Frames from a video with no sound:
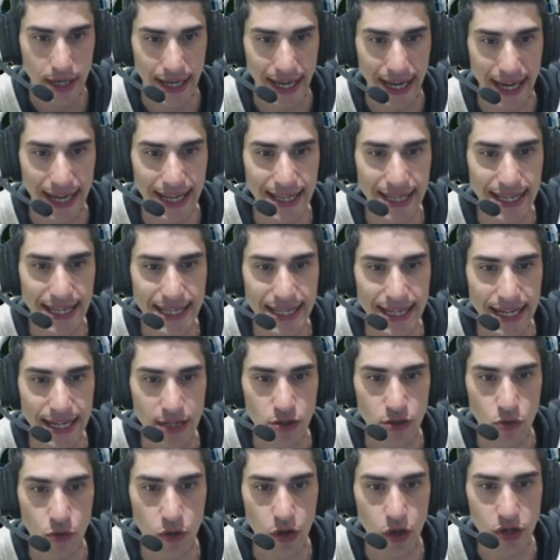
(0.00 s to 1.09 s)
que gente sin
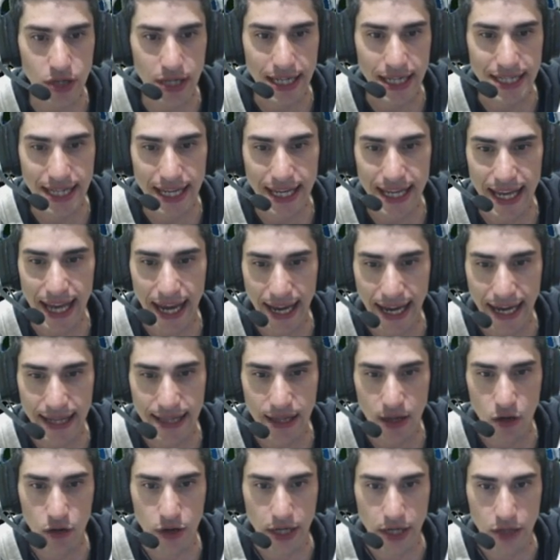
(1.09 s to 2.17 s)
estudios enseña a
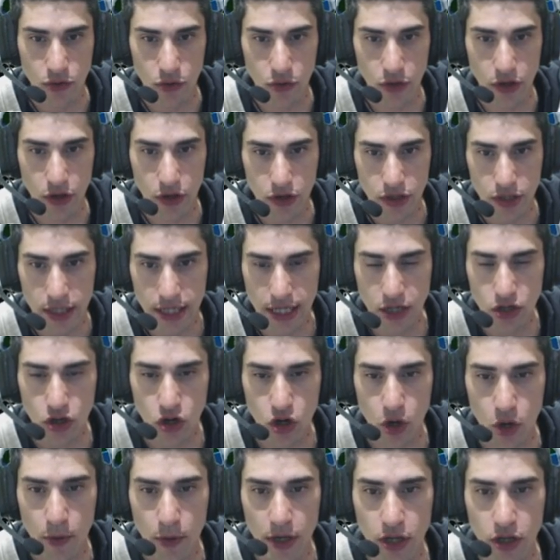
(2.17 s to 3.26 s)
gente con estudios, si eso es
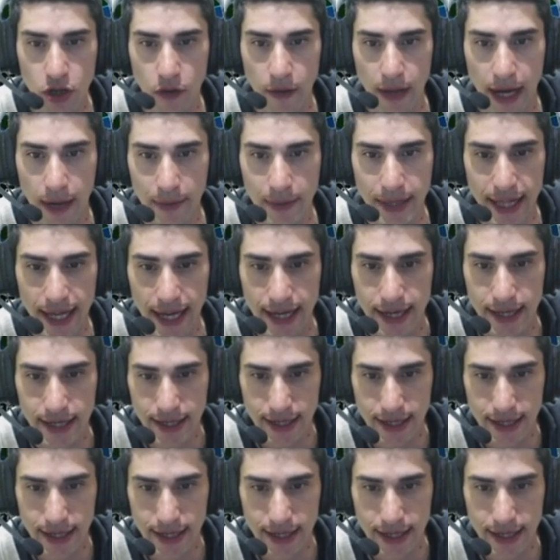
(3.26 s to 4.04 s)
lo bonito de la vida.